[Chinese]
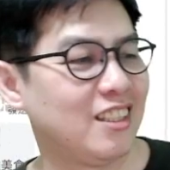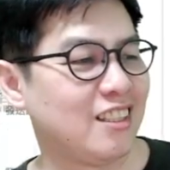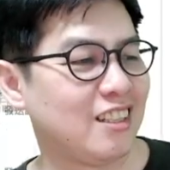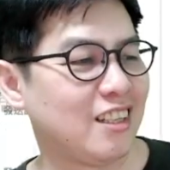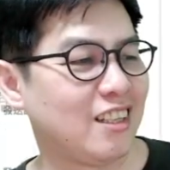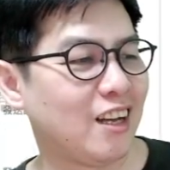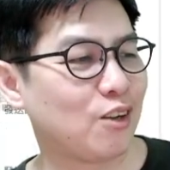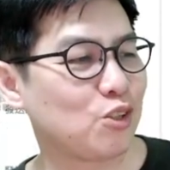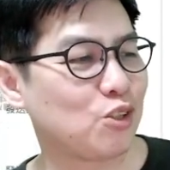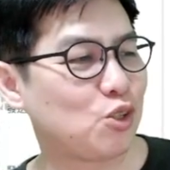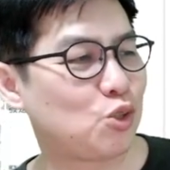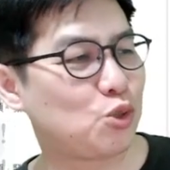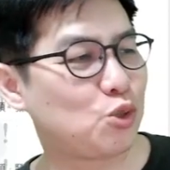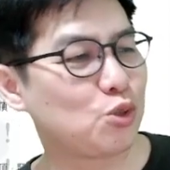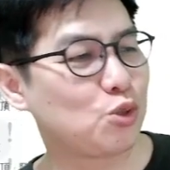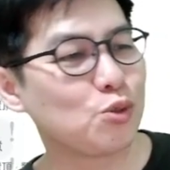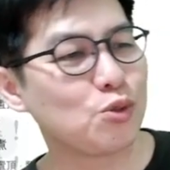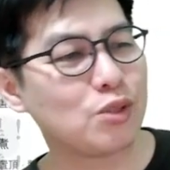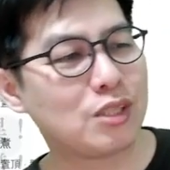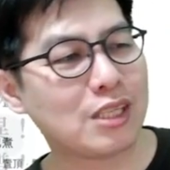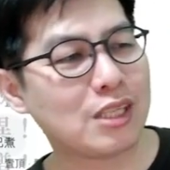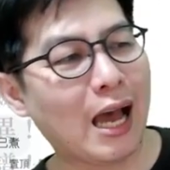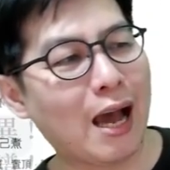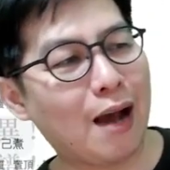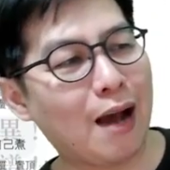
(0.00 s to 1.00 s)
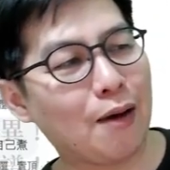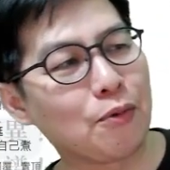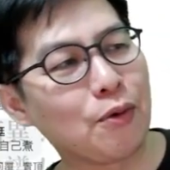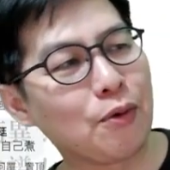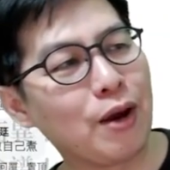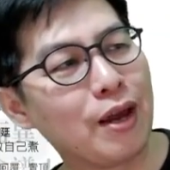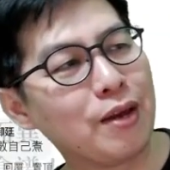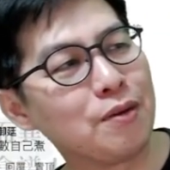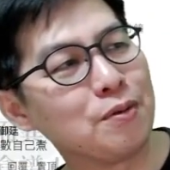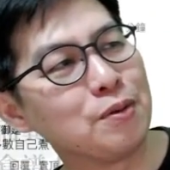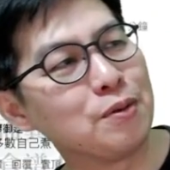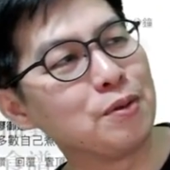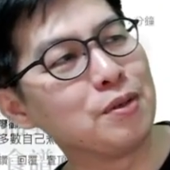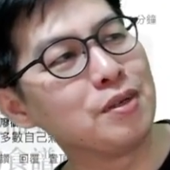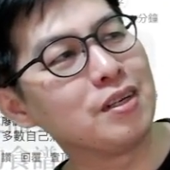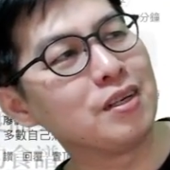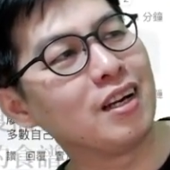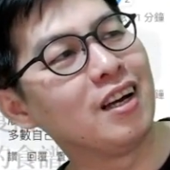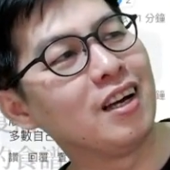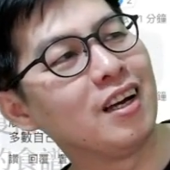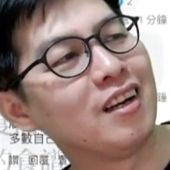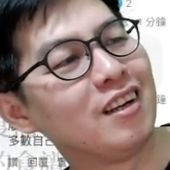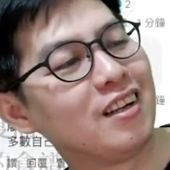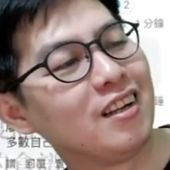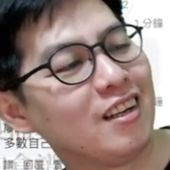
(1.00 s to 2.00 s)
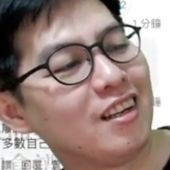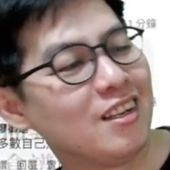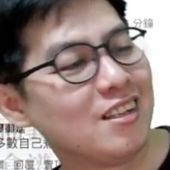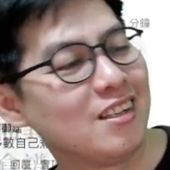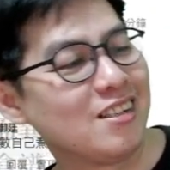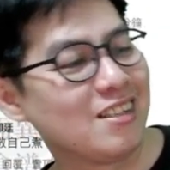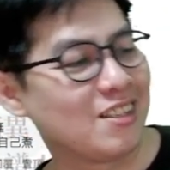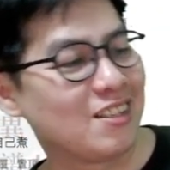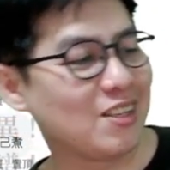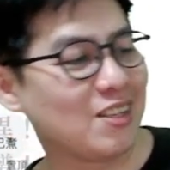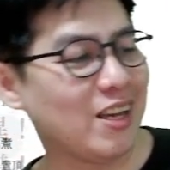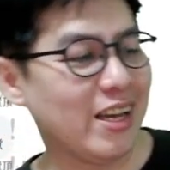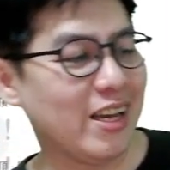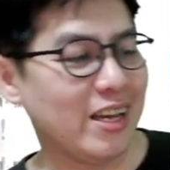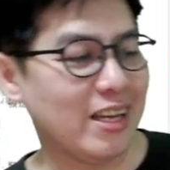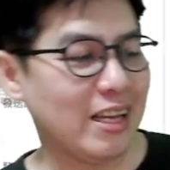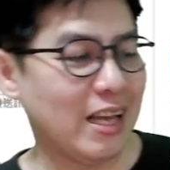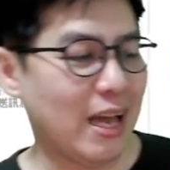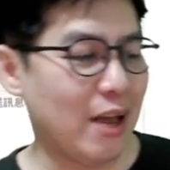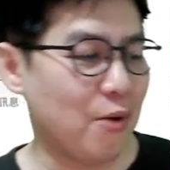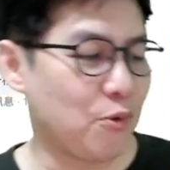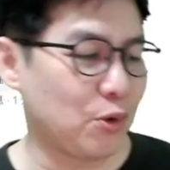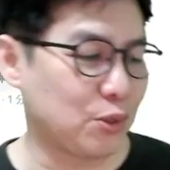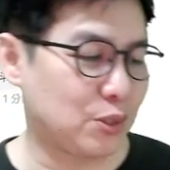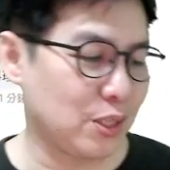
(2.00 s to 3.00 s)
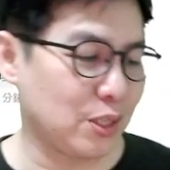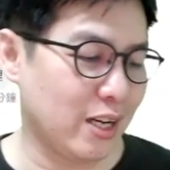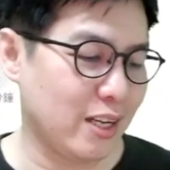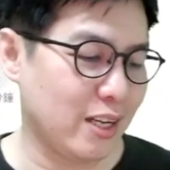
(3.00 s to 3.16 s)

然后酥炸尾鱼。所以，哎，我觉